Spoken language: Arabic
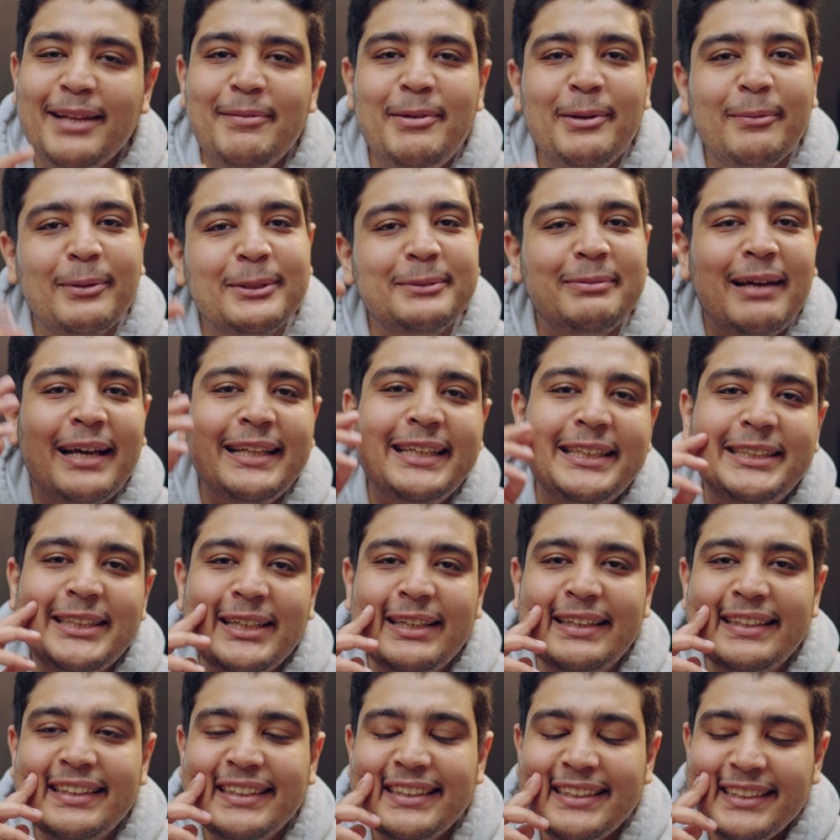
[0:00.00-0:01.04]
اللي بيبوظ بعد
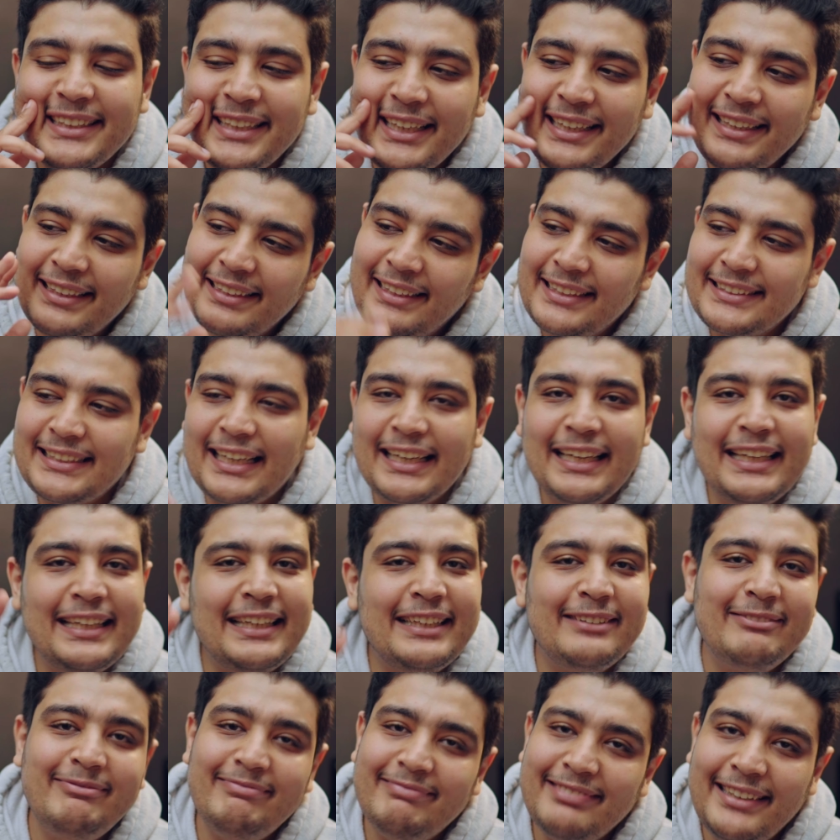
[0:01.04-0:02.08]
شهر ده خلاص على
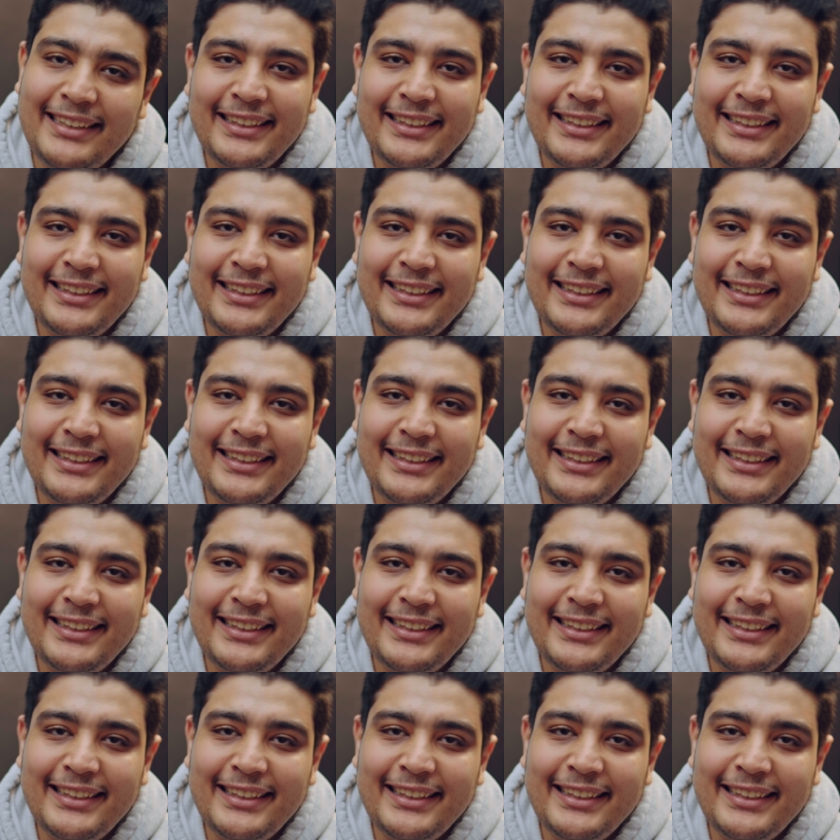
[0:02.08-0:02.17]
ال...